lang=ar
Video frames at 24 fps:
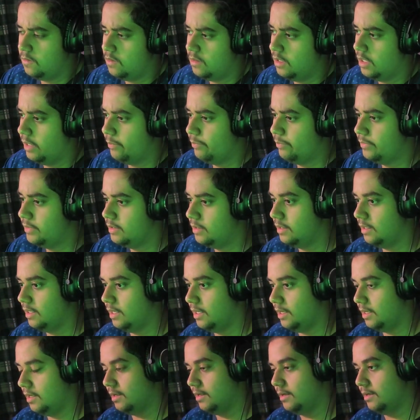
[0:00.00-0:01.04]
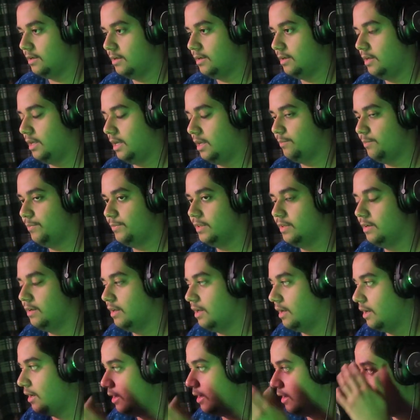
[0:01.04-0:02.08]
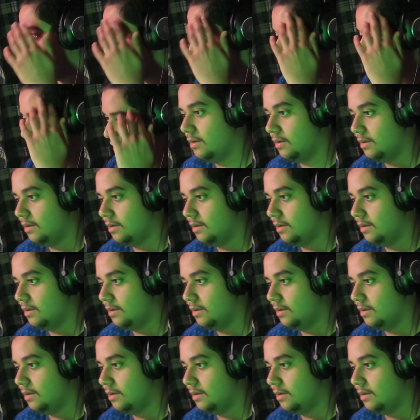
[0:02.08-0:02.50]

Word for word: الحمد لله الحمد لله